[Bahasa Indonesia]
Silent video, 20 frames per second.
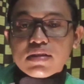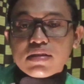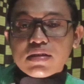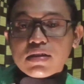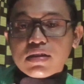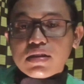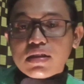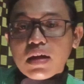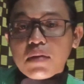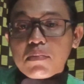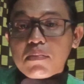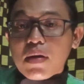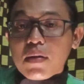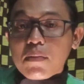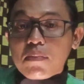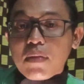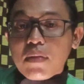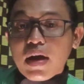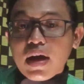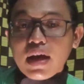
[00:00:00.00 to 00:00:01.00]
cerita
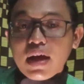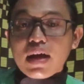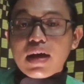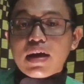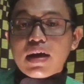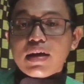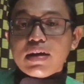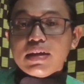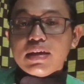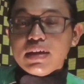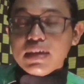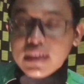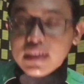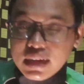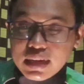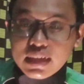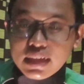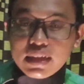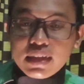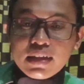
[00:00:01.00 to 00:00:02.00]
bapak
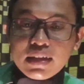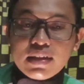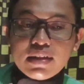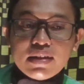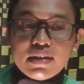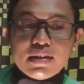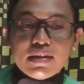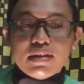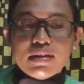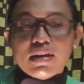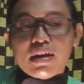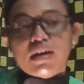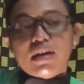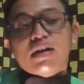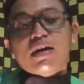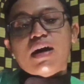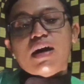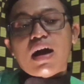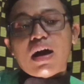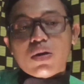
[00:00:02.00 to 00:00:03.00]
ini
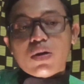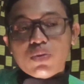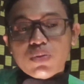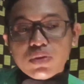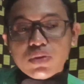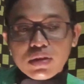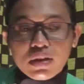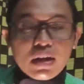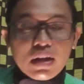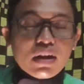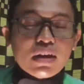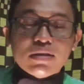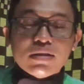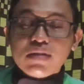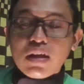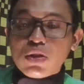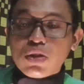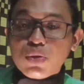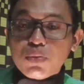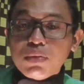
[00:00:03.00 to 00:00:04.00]
yang akunnya
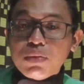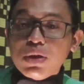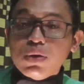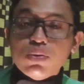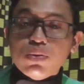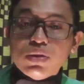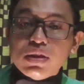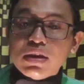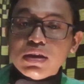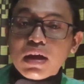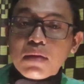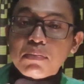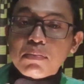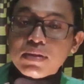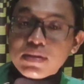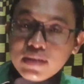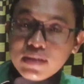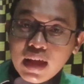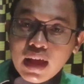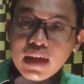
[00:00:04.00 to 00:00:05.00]
satu minggu tidak
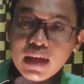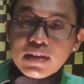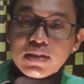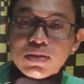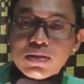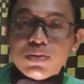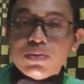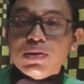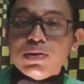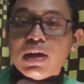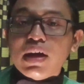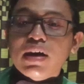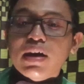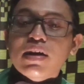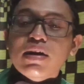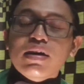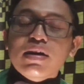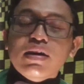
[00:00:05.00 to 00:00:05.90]
pecah itu ya